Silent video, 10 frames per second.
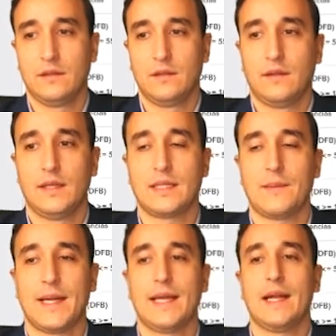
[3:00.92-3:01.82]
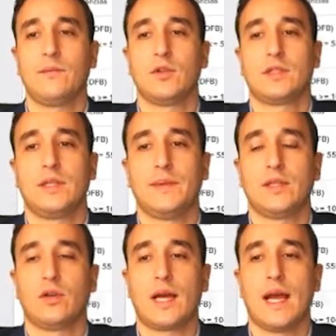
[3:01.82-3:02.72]
De esta manera, pues si me
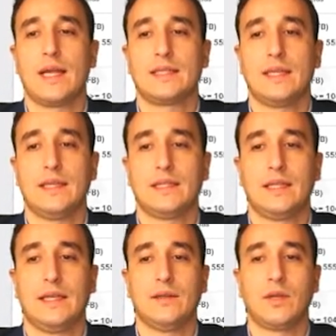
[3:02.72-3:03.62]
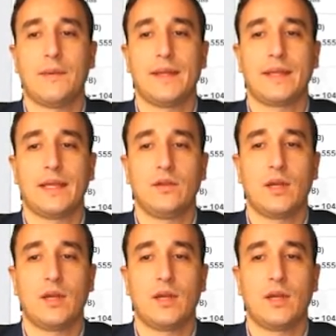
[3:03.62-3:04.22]
toca ese, si una vez que yo haya